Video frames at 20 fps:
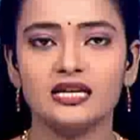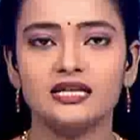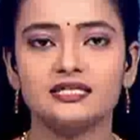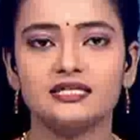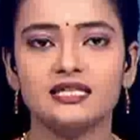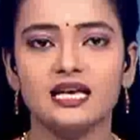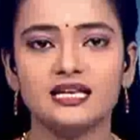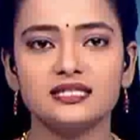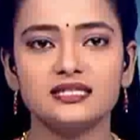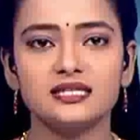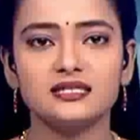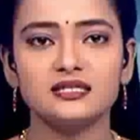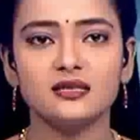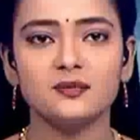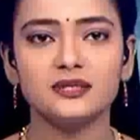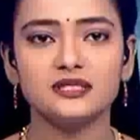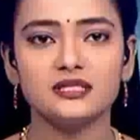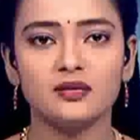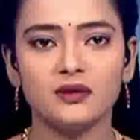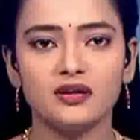
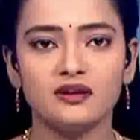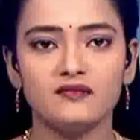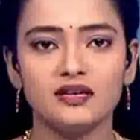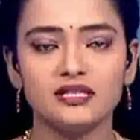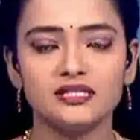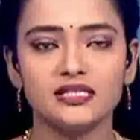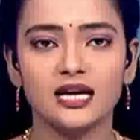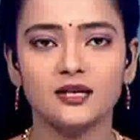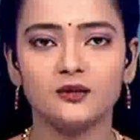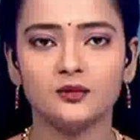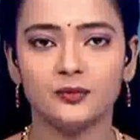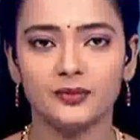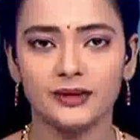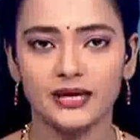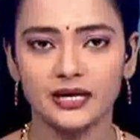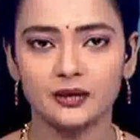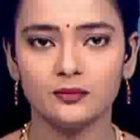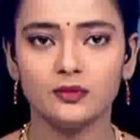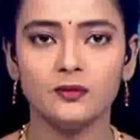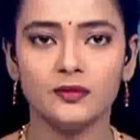శాసనసభ సమావేశాలు
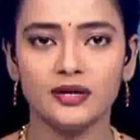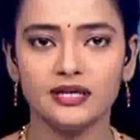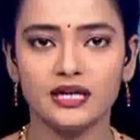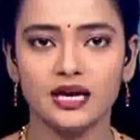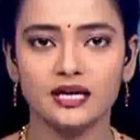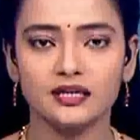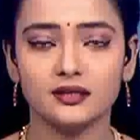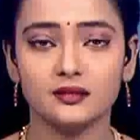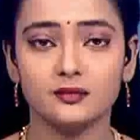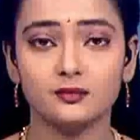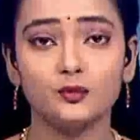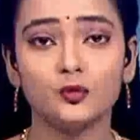ప్రారంభమయ్యాయి